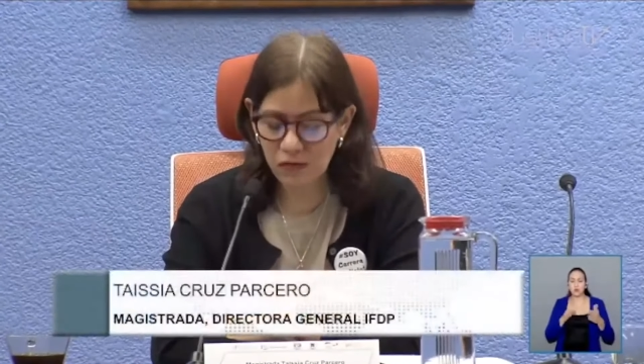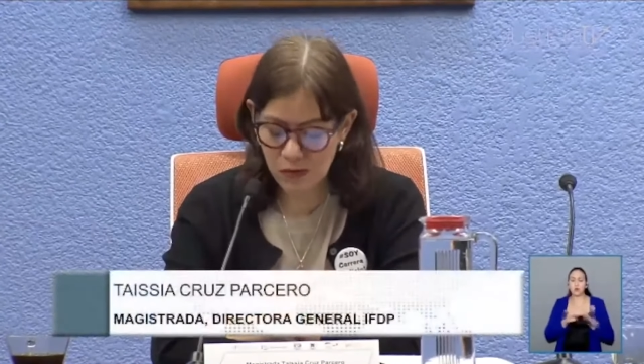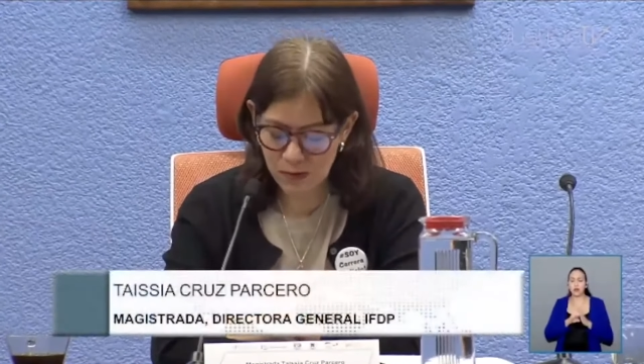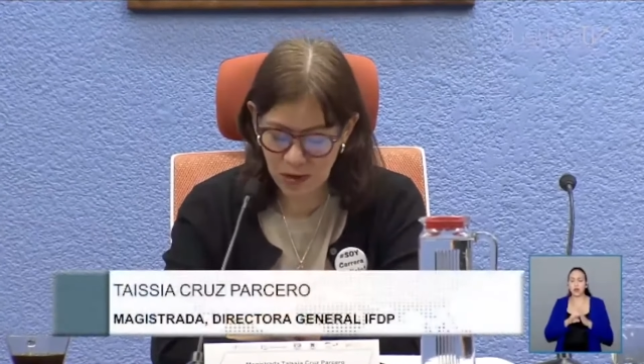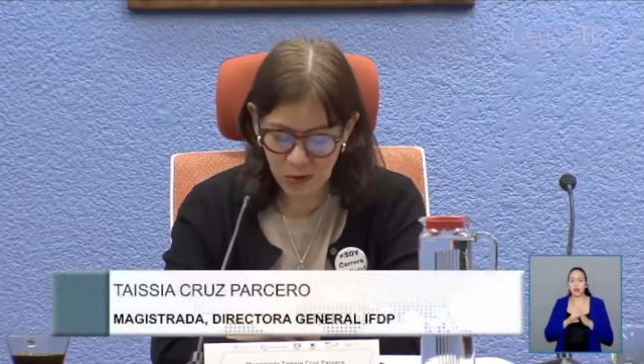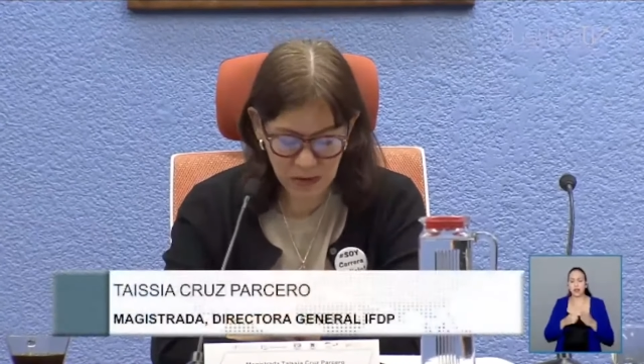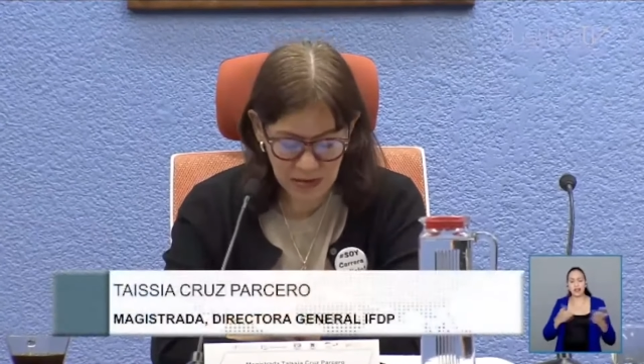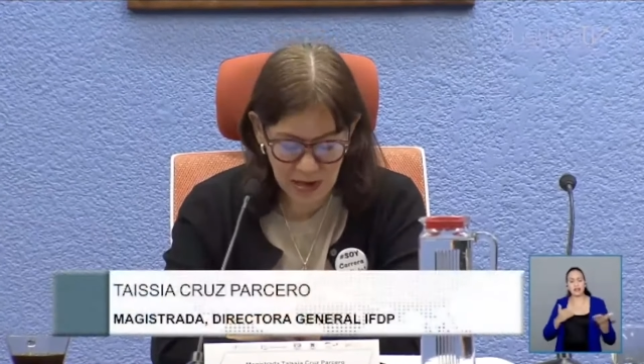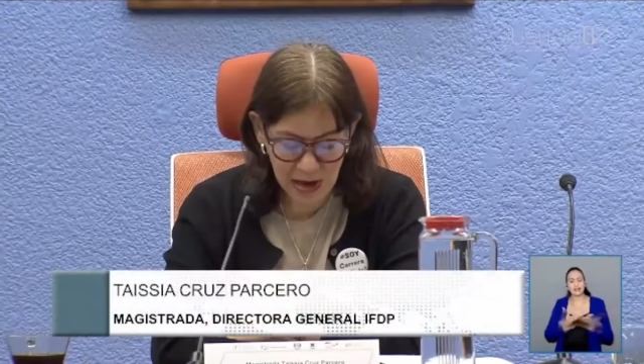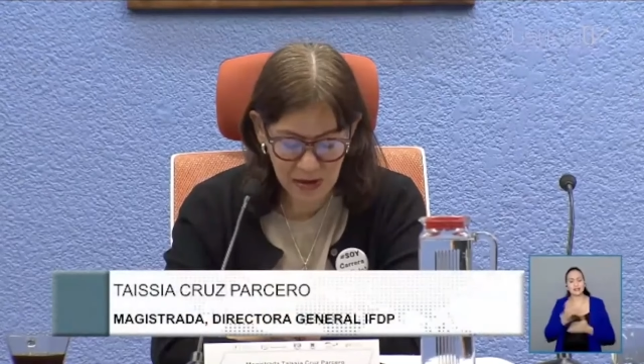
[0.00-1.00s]
reforma
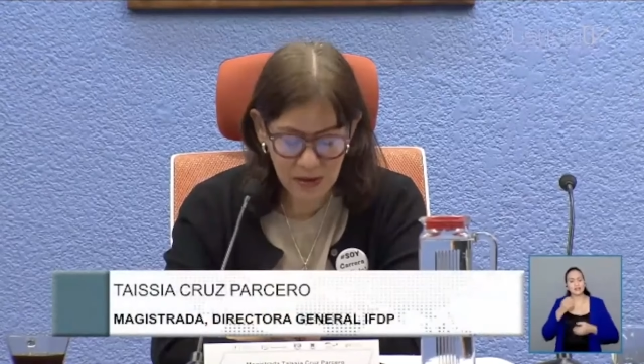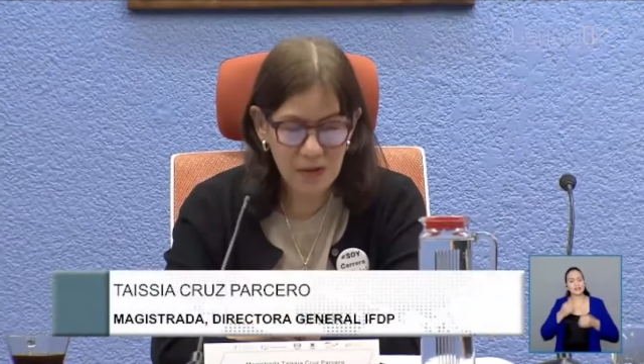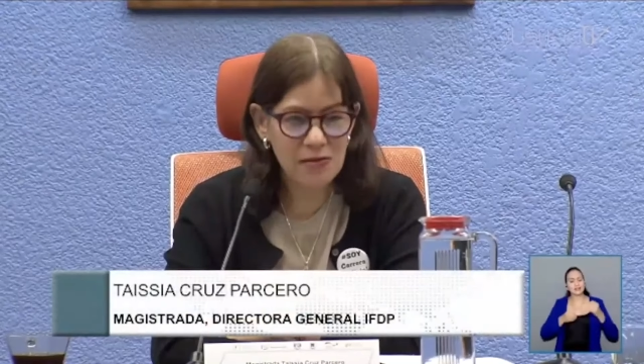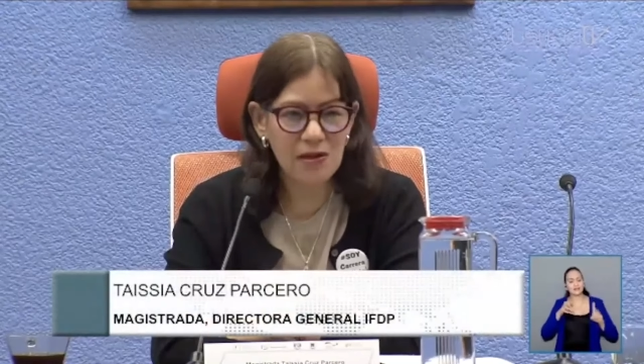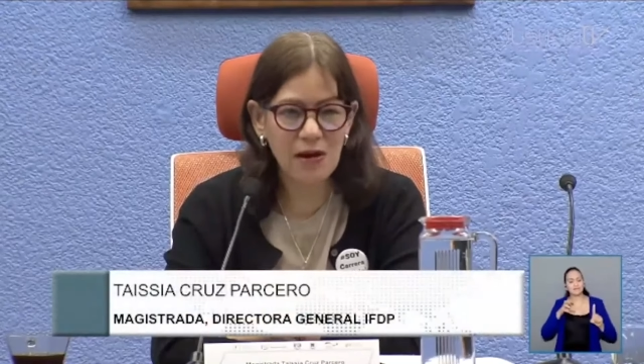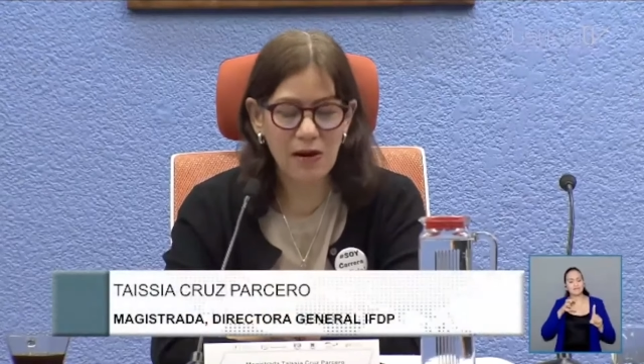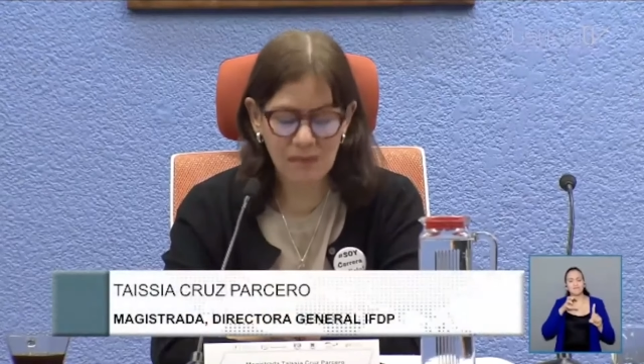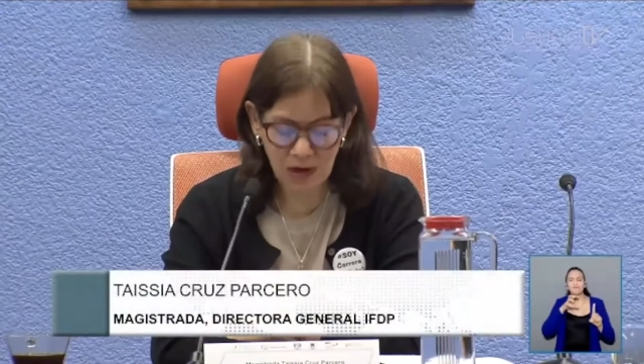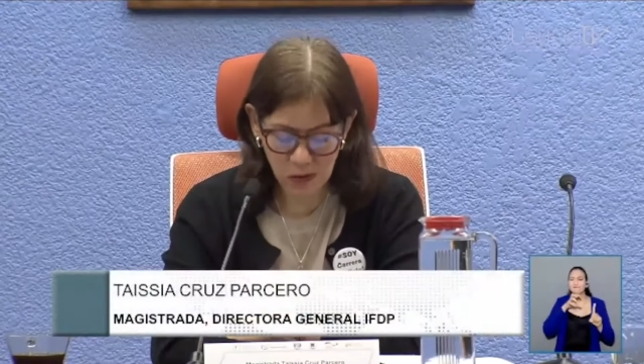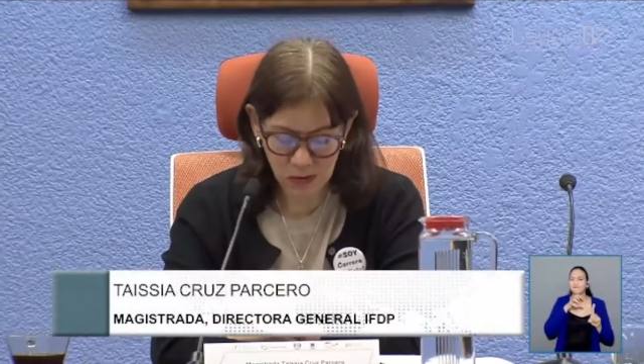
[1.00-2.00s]
judicial
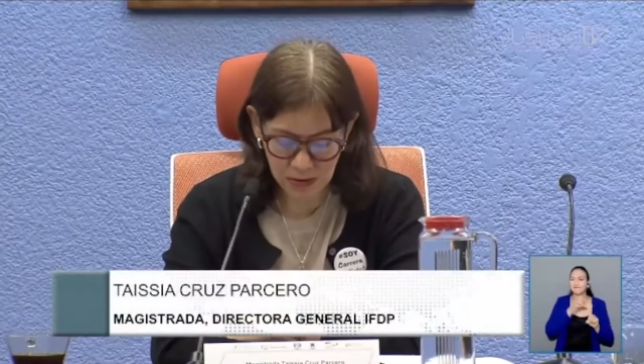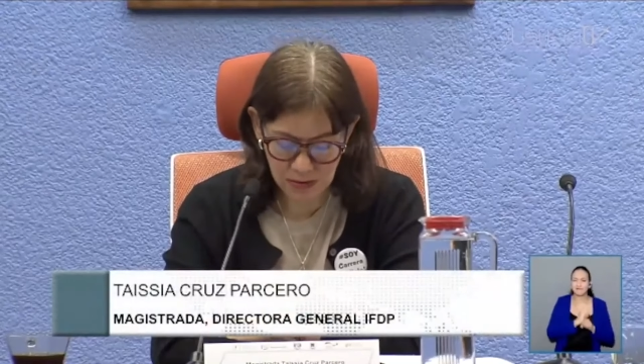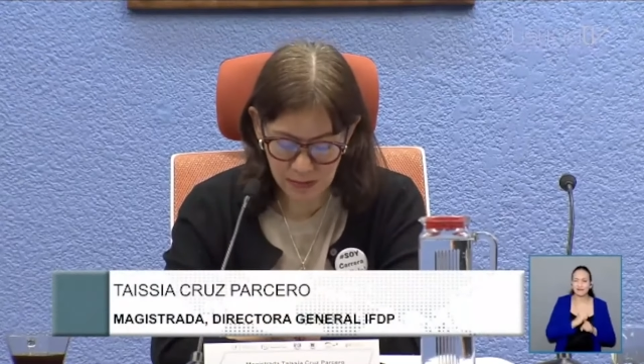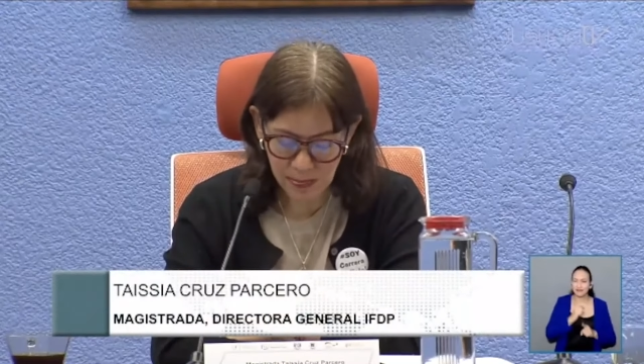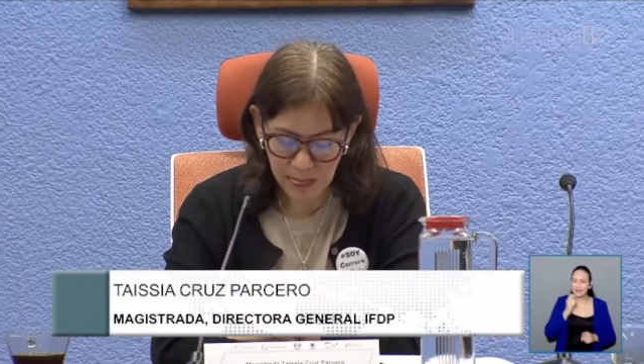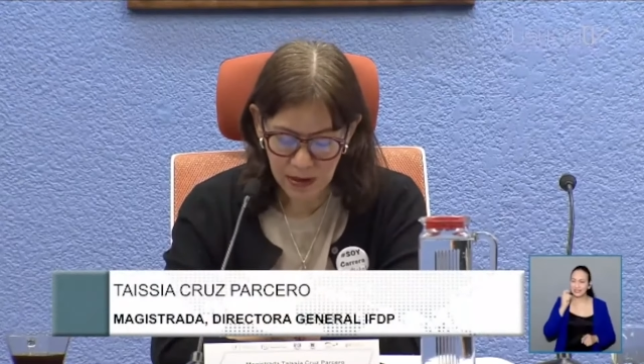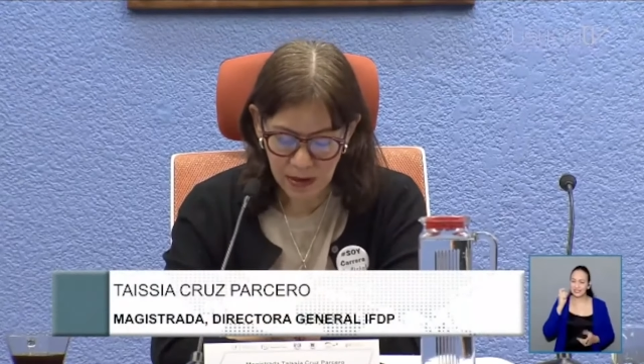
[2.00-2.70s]
serán mayores.